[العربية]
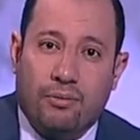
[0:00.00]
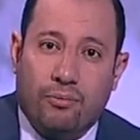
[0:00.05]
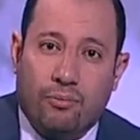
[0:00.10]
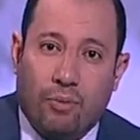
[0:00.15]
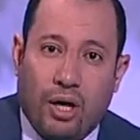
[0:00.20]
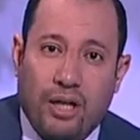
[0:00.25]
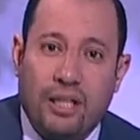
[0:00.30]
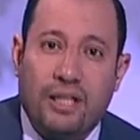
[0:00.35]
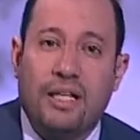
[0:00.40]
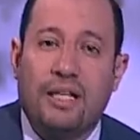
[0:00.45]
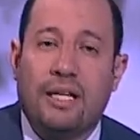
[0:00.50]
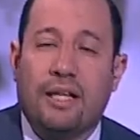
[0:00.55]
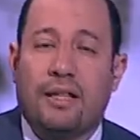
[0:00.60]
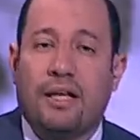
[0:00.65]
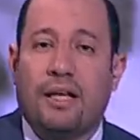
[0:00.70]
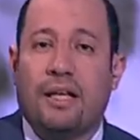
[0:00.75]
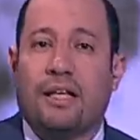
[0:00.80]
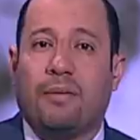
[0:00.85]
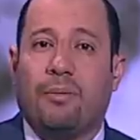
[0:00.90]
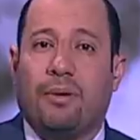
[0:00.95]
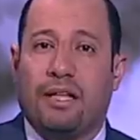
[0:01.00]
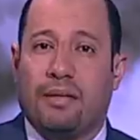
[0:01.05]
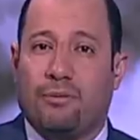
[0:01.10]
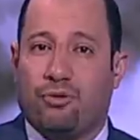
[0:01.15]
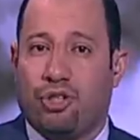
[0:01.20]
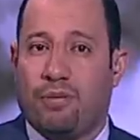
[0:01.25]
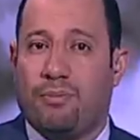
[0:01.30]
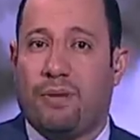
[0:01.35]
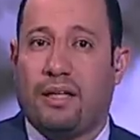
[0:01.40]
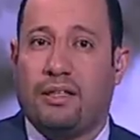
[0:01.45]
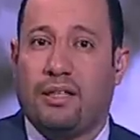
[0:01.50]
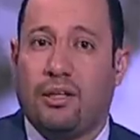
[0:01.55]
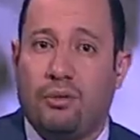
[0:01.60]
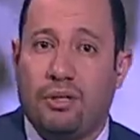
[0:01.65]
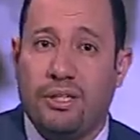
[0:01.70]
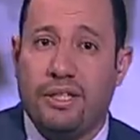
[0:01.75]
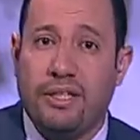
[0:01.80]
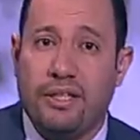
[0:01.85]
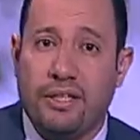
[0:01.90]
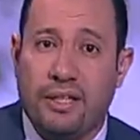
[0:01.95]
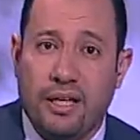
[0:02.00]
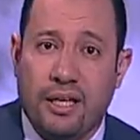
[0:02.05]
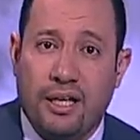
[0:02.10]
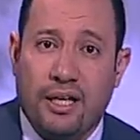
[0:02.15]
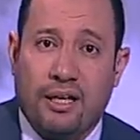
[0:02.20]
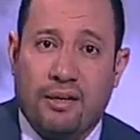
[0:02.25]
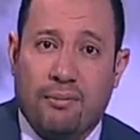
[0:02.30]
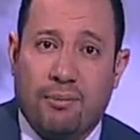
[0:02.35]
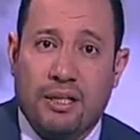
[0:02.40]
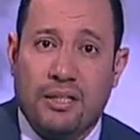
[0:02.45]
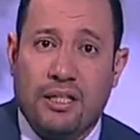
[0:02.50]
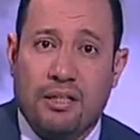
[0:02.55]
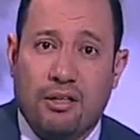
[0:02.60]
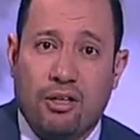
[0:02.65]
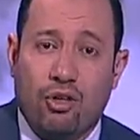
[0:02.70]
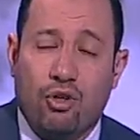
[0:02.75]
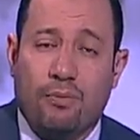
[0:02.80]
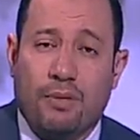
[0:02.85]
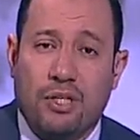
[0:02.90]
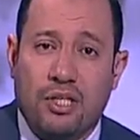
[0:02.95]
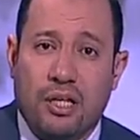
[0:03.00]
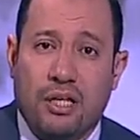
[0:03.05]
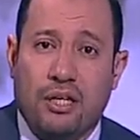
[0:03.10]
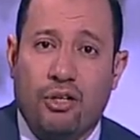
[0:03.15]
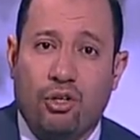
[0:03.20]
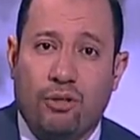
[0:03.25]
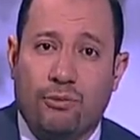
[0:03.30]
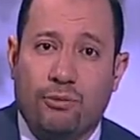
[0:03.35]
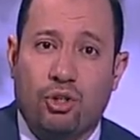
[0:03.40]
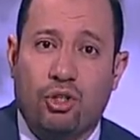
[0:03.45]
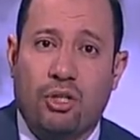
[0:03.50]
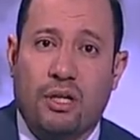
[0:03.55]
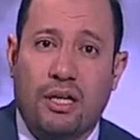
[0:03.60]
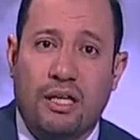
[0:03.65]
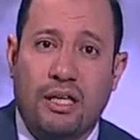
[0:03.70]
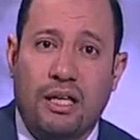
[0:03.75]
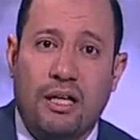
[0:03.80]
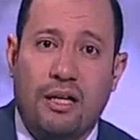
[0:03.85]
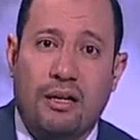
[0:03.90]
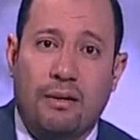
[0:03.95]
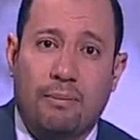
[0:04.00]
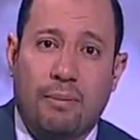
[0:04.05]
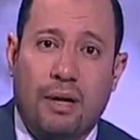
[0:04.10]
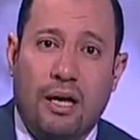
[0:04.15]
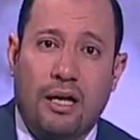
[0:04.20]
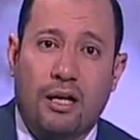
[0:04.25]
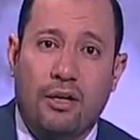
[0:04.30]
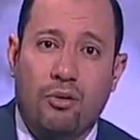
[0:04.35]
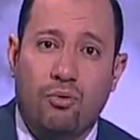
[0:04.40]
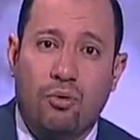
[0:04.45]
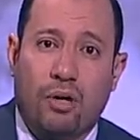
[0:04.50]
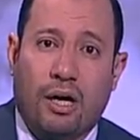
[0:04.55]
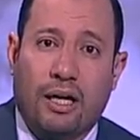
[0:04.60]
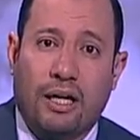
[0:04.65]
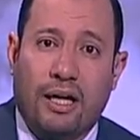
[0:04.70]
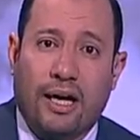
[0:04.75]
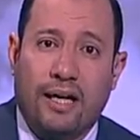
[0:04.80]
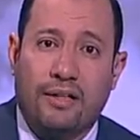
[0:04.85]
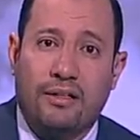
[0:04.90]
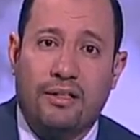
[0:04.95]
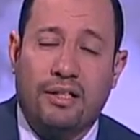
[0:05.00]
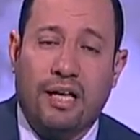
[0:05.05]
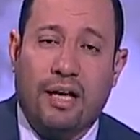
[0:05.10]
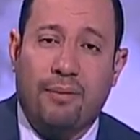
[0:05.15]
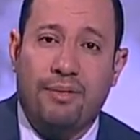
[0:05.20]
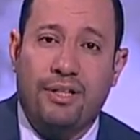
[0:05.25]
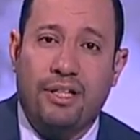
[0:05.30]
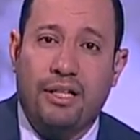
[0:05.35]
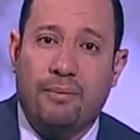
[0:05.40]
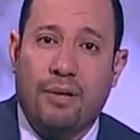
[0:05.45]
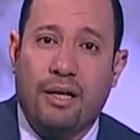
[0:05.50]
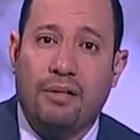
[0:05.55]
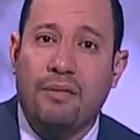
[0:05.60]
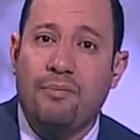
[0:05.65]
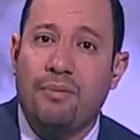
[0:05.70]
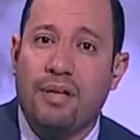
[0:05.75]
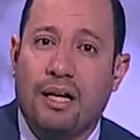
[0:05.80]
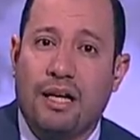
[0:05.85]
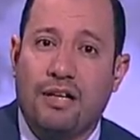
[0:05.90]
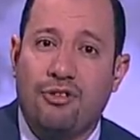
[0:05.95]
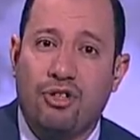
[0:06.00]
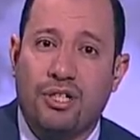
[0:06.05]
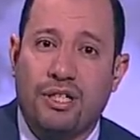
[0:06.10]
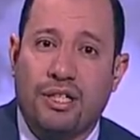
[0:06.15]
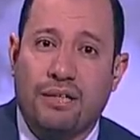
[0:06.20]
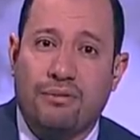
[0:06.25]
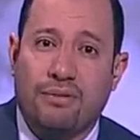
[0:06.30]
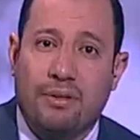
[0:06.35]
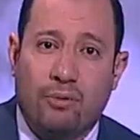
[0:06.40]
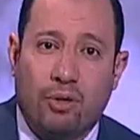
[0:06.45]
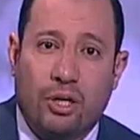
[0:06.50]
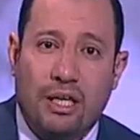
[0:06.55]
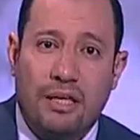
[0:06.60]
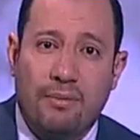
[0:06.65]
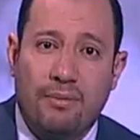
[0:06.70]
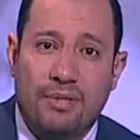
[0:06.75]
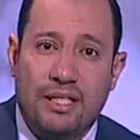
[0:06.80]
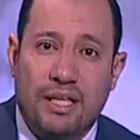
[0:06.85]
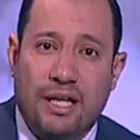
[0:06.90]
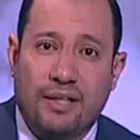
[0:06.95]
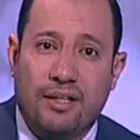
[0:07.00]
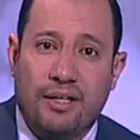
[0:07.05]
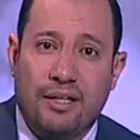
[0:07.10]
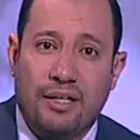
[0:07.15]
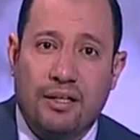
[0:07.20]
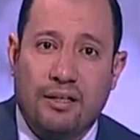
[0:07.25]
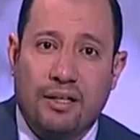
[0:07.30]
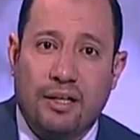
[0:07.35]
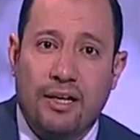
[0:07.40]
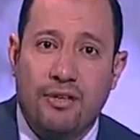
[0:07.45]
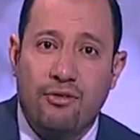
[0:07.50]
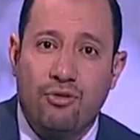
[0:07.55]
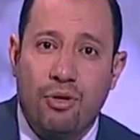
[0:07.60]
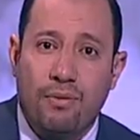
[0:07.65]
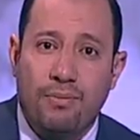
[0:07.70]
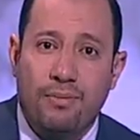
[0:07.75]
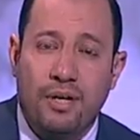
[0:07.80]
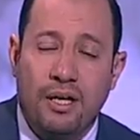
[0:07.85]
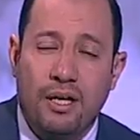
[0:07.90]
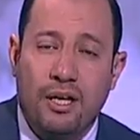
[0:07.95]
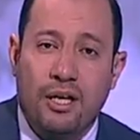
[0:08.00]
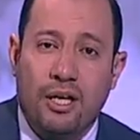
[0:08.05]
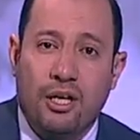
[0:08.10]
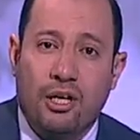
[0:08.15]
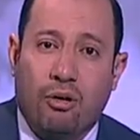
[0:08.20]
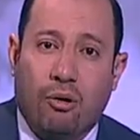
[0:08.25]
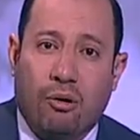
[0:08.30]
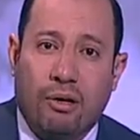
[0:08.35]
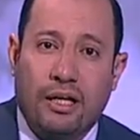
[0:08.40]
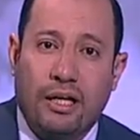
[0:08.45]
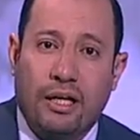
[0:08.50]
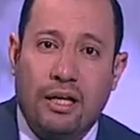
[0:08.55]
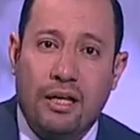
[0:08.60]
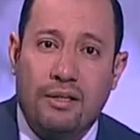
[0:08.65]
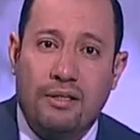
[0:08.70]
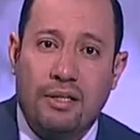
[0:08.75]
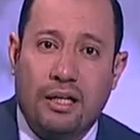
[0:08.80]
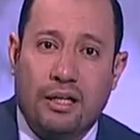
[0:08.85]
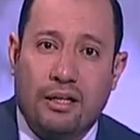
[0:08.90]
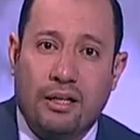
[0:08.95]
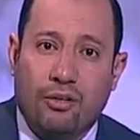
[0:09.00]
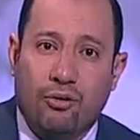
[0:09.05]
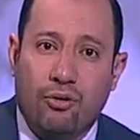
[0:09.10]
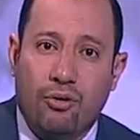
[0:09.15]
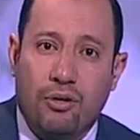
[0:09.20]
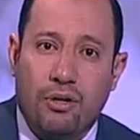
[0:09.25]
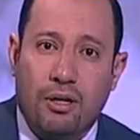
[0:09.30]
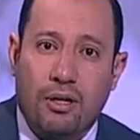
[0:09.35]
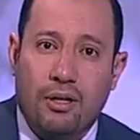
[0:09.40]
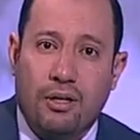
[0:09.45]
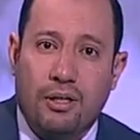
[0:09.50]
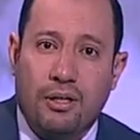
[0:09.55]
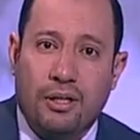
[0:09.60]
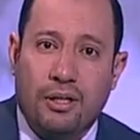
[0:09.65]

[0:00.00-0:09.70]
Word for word: معللين ذلك بأن المجتمع الدولي باتت له مصالح مشتركة معه على حد تعبير بعض من اللاجئين في مخيم الزعتري التقتهم وكالة الأناضول